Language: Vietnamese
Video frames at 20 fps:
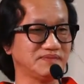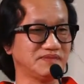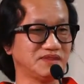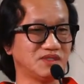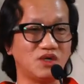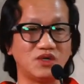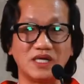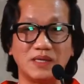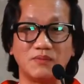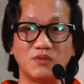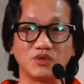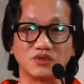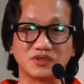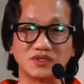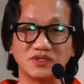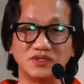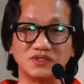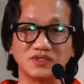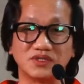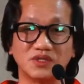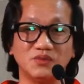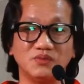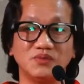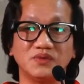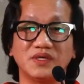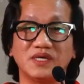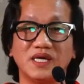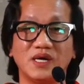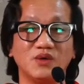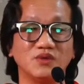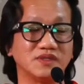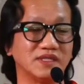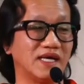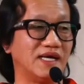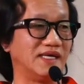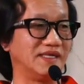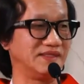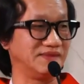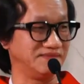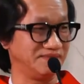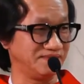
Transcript: nó là một sự sống kéo dài